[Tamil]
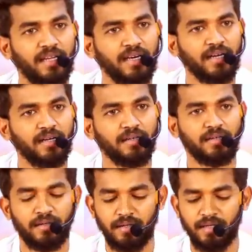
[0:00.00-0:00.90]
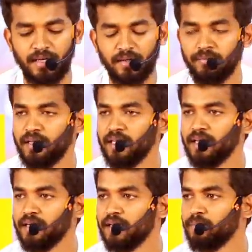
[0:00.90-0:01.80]
இல்லையா நிலம்
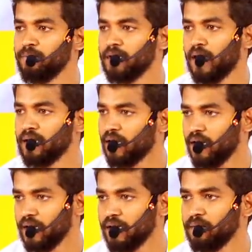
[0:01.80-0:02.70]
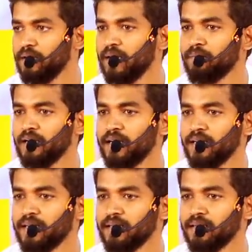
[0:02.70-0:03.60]
நீர் நெருப்பு காற்று ஆகாயம் நிலம்னா என்ன